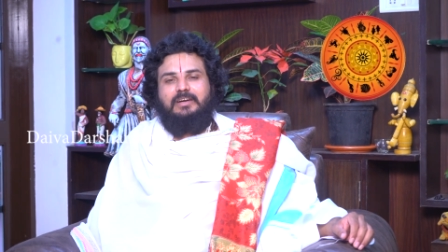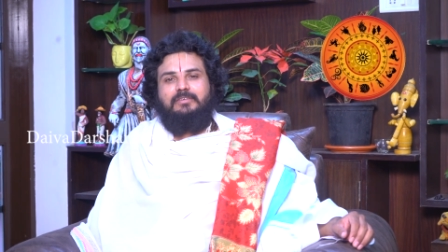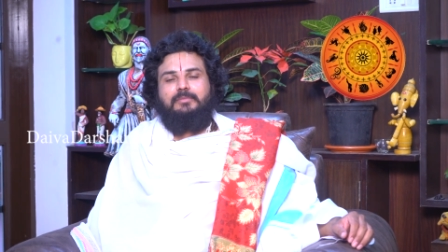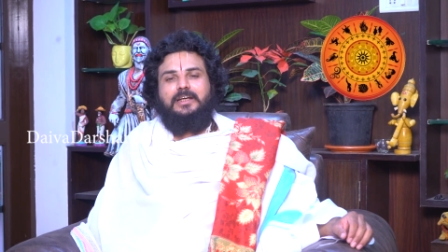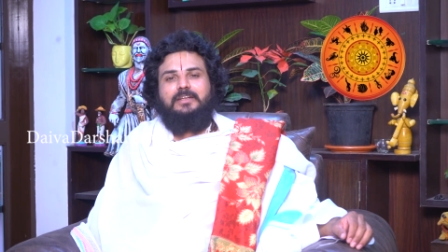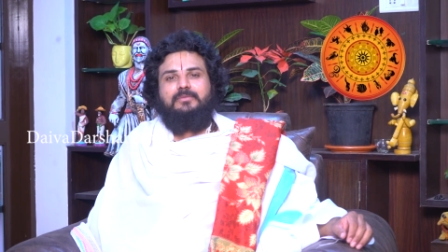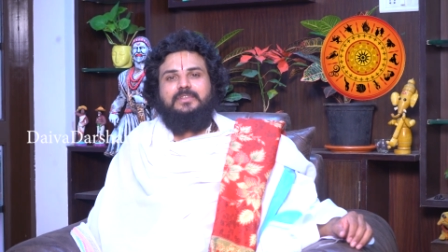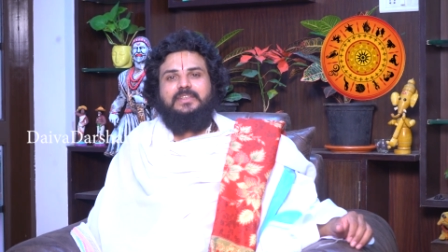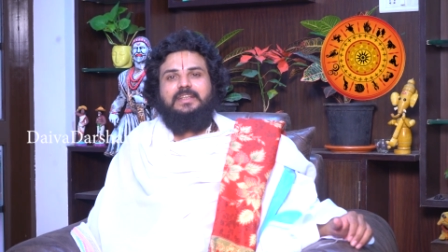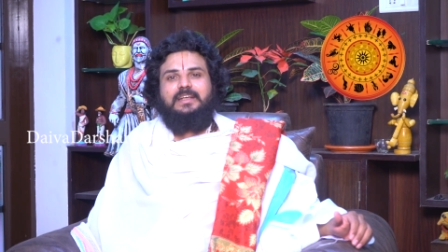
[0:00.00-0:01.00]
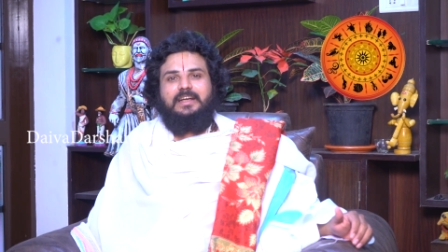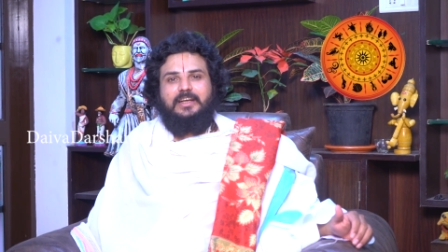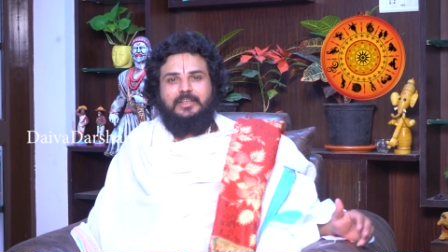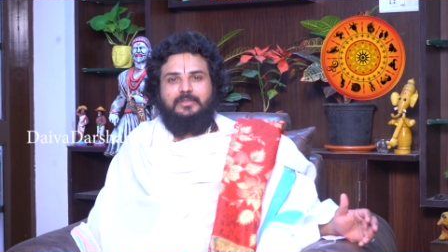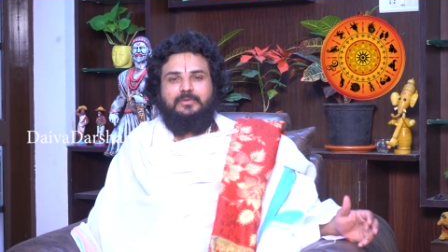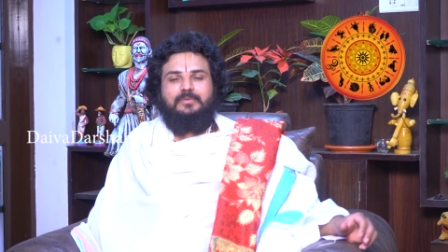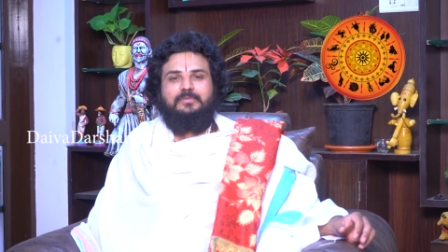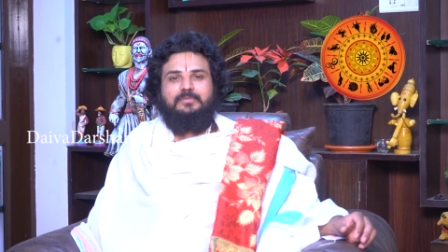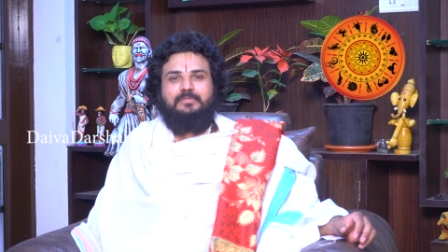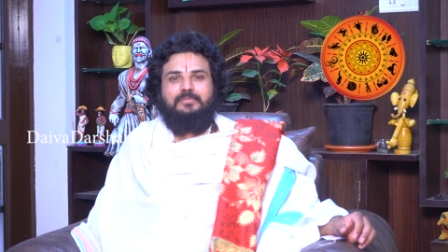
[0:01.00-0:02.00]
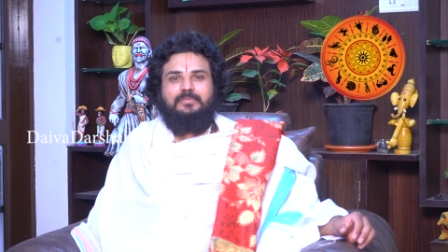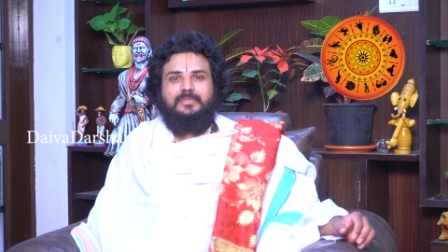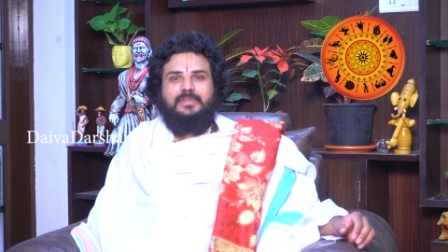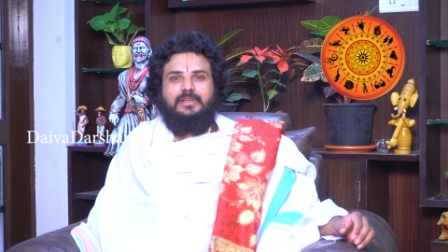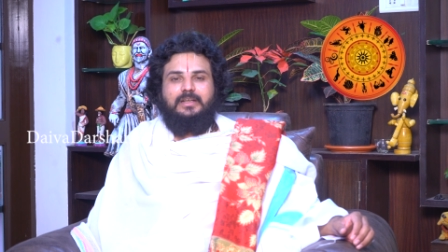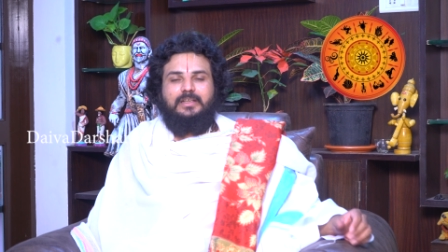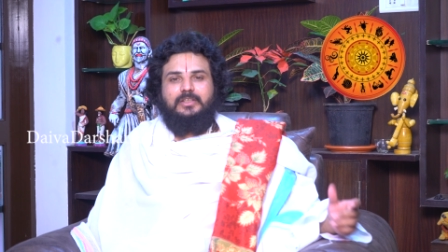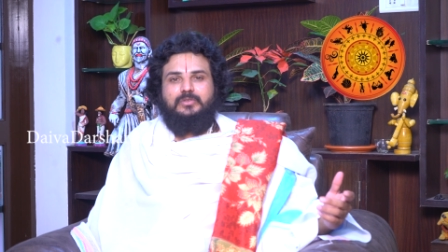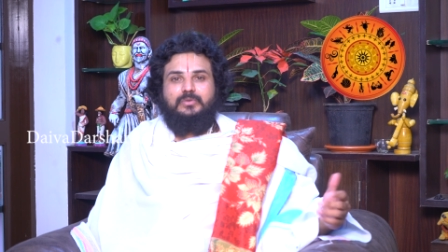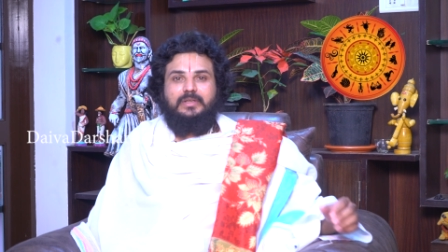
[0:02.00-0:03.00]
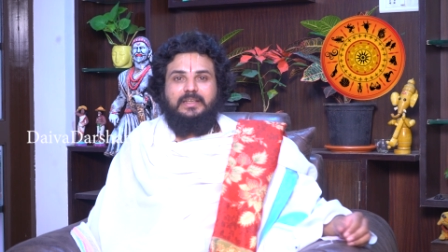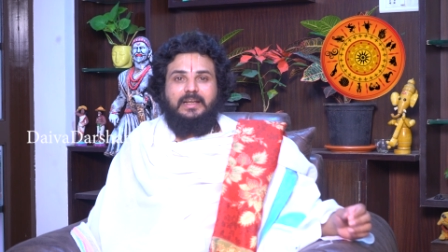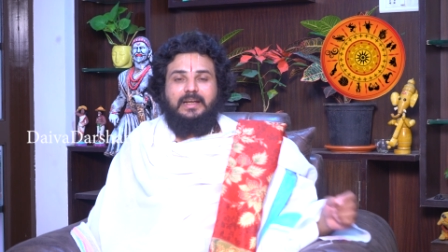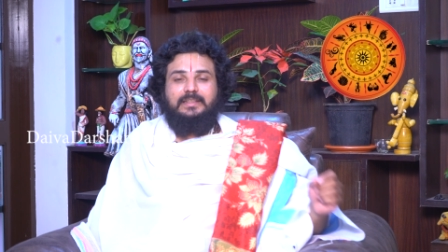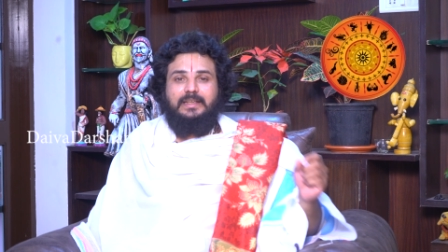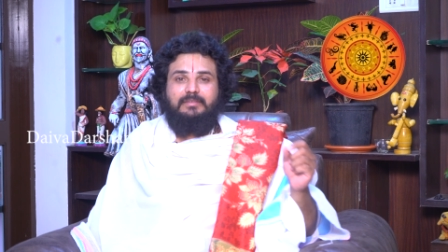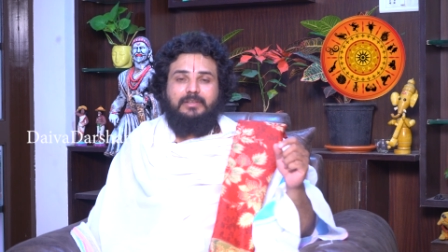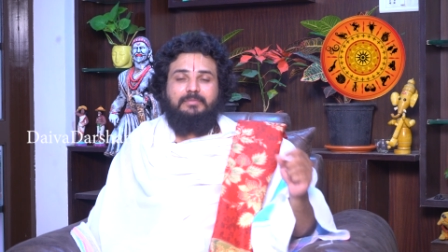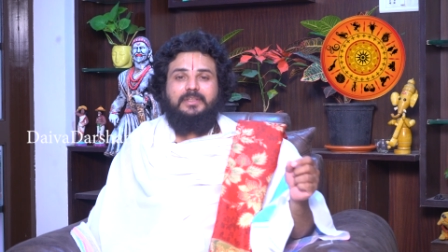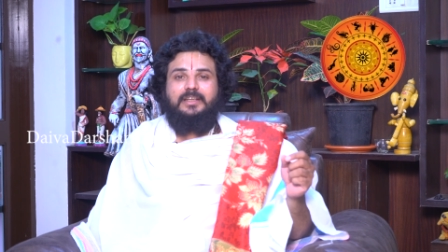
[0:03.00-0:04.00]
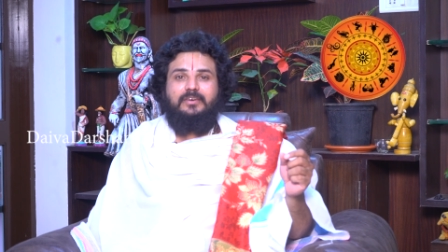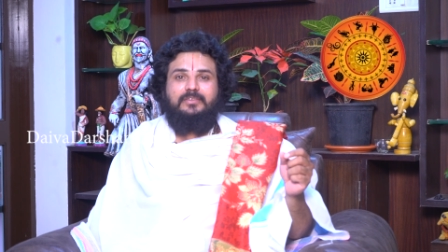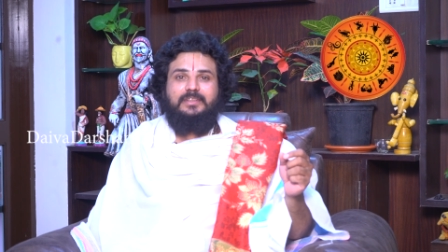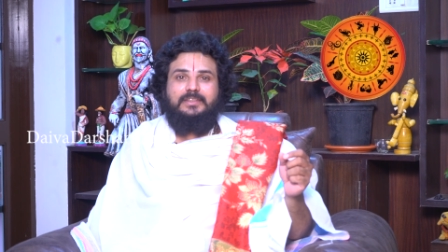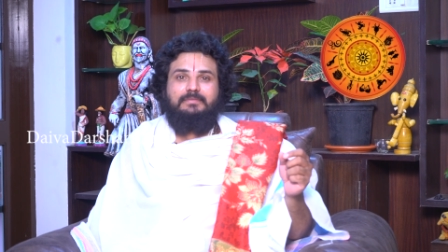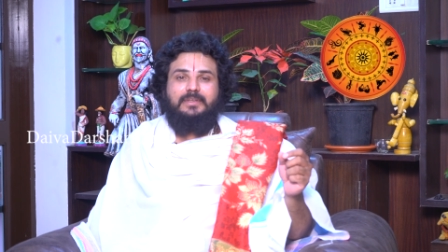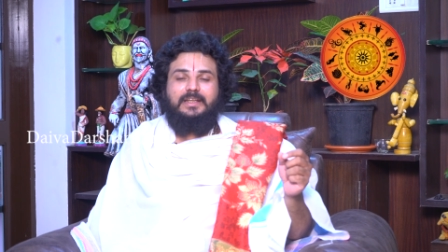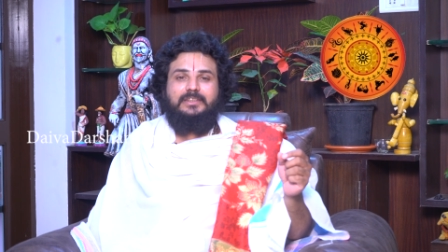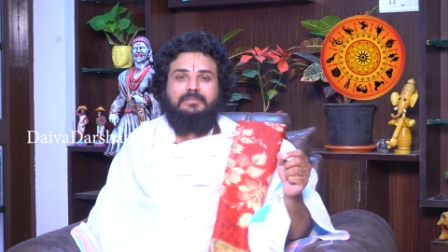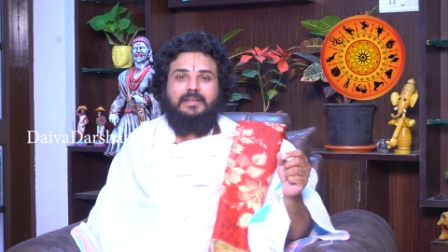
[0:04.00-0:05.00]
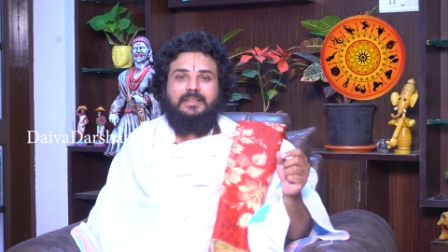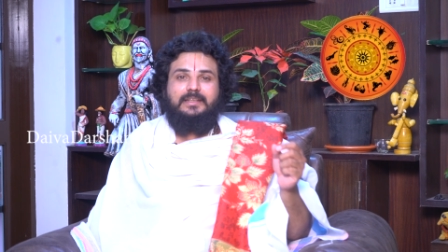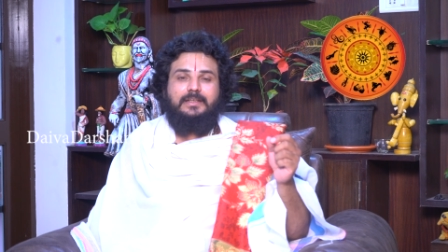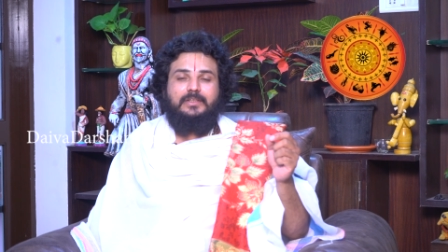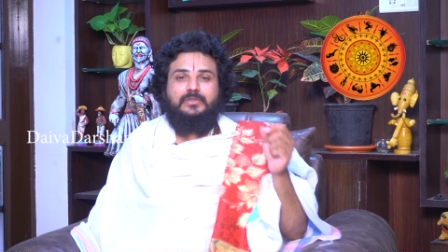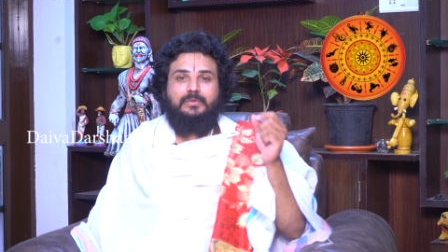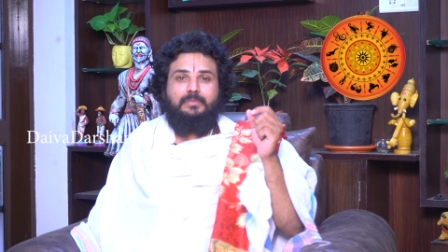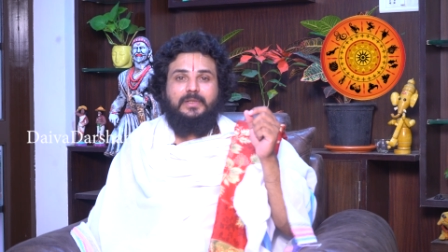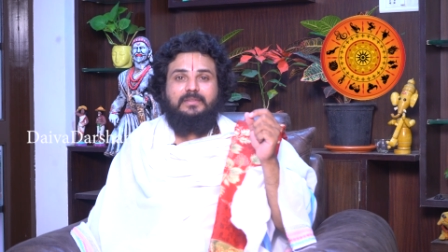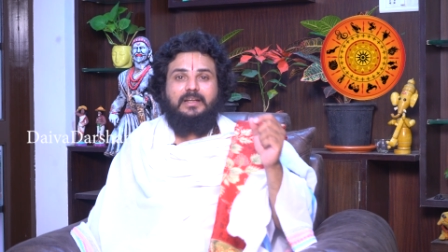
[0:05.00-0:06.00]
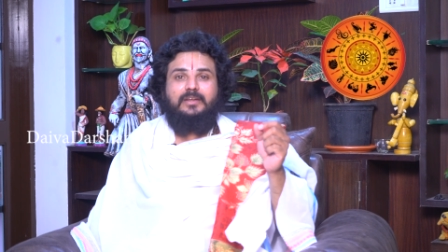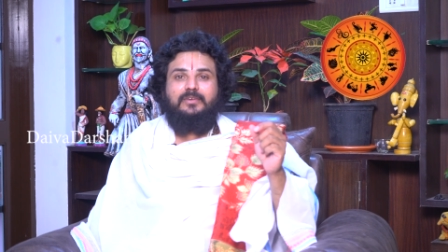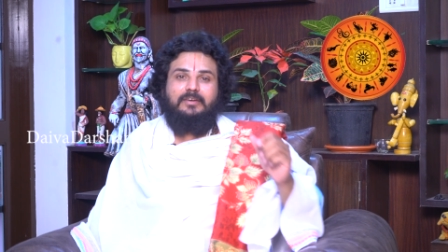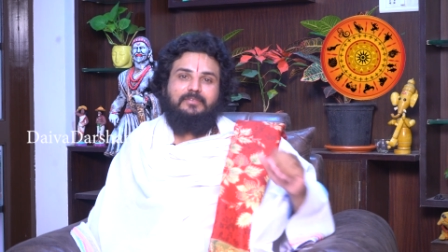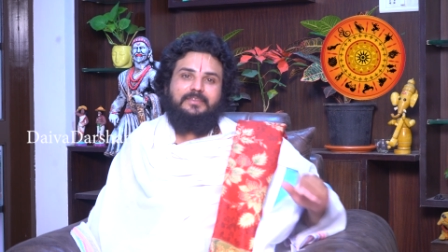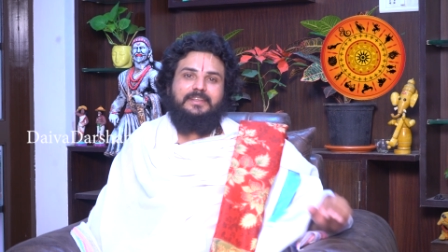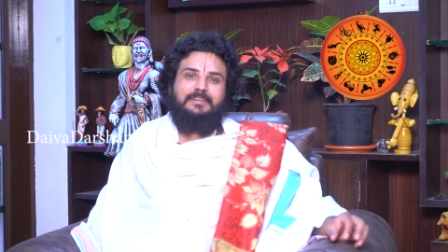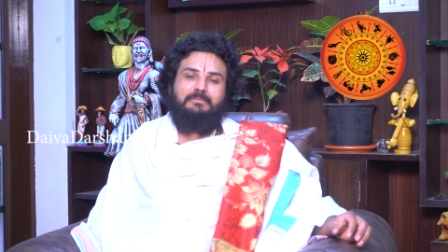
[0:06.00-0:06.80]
అవమానం వచ్చి ఐదు అంటే చూడండి ఆదాయం ఎనిమిదిగా ఉంది సింహరాశి వారికి ఖర్చు పద్నాలుగుగా ఉంది